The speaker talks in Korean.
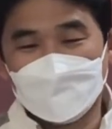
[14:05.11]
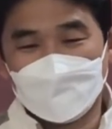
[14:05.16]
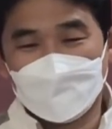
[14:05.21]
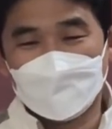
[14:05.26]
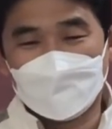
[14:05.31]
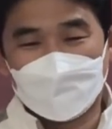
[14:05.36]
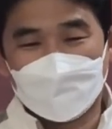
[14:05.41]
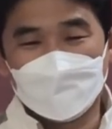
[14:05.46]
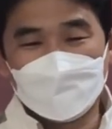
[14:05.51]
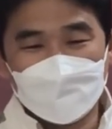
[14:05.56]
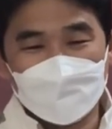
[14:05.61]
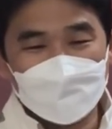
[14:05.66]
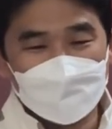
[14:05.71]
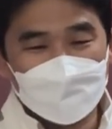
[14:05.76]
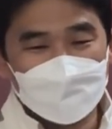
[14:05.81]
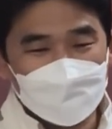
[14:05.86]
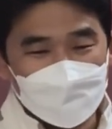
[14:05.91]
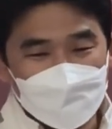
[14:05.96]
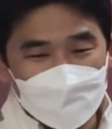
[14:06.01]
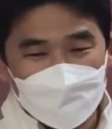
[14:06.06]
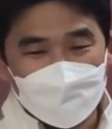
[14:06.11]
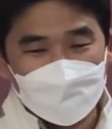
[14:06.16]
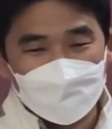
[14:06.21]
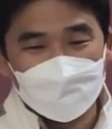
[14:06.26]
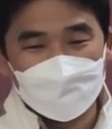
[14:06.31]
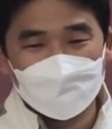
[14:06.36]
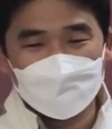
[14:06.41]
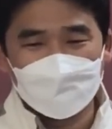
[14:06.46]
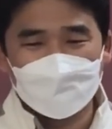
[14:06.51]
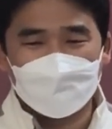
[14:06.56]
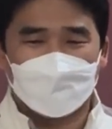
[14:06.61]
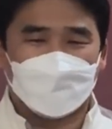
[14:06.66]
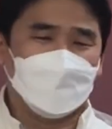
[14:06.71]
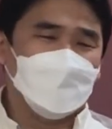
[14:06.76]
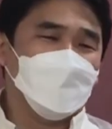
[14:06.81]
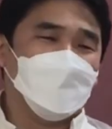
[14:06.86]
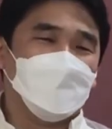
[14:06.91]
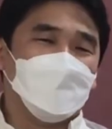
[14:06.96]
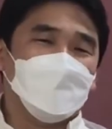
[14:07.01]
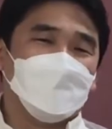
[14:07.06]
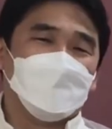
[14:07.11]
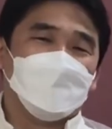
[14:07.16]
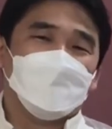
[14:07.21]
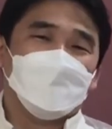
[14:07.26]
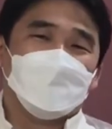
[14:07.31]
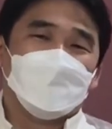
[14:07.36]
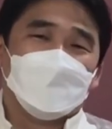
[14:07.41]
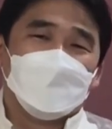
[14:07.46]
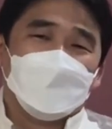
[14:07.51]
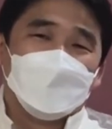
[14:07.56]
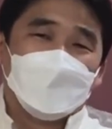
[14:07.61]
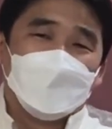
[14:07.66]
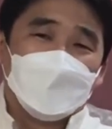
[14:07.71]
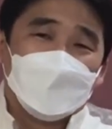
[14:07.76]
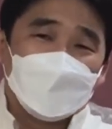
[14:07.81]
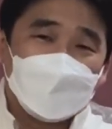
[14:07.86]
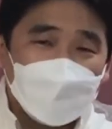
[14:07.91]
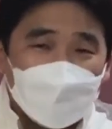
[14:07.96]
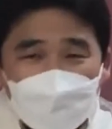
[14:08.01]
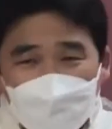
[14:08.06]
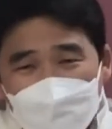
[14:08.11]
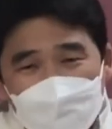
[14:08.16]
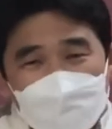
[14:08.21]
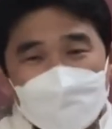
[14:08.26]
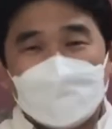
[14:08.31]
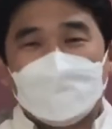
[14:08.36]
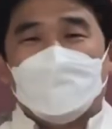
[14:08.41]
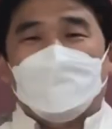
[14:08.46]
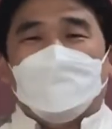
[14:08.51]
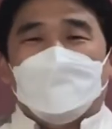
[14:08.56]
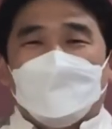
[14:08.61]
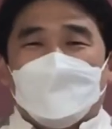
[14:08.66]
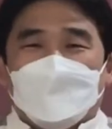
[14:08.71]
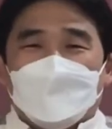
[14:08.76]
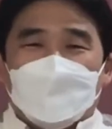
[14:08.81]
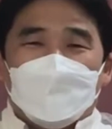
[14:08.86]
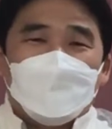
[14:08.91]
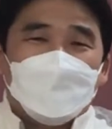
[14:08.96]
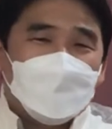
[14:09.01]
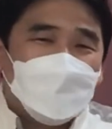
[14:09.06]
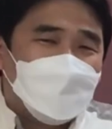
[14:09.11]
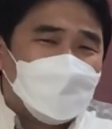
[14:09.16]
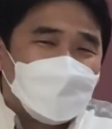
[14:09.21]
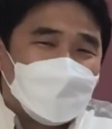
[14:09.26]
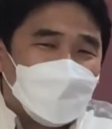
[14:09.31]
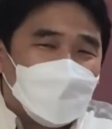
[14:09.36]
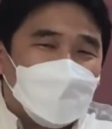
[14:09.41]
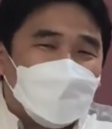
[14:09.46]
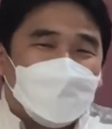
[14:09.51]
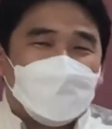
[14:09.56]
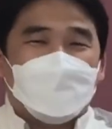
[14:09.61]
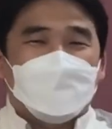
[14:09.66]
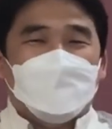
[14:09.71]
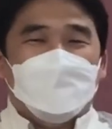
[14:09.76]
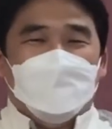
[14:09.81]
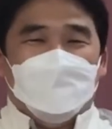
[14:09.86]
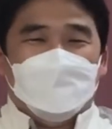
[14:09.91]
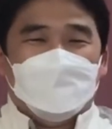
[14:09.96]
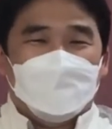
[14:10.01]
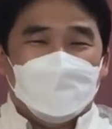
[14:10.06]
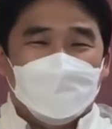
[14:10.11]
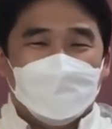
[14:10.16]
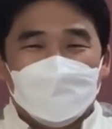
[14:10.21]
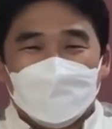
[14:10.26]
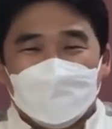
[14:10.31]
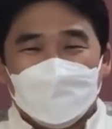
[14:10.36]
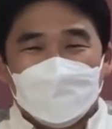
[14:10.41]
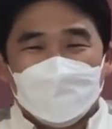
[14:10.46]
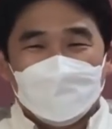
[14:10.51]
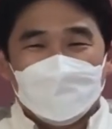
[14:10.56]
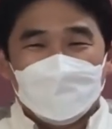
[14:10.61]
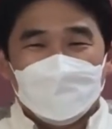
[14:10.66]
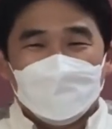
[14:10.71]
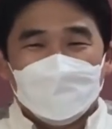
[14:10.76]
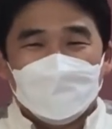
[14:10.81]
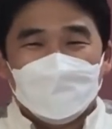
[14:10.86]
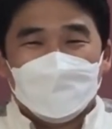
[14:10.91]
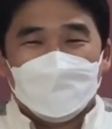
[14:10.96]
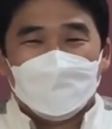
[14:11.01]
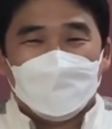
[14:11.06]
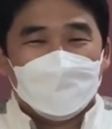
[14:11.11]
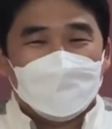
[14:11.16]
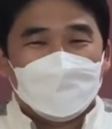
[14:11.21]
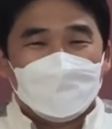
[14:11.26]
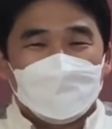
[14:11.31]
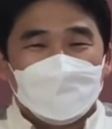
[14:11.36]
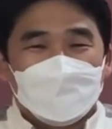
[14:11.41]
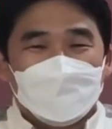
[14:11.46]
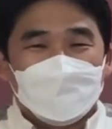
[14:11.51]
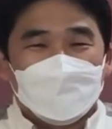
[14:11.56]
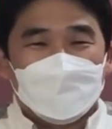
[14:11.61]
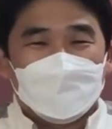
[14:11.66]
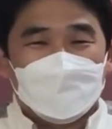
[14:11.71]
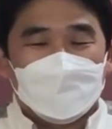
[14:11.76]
속에 담겨 있는 의미를 우리가 알려면은 딸랑 그렇게 한번 읽는다고 되는 게 아니잖아요. 네, 어렵죠.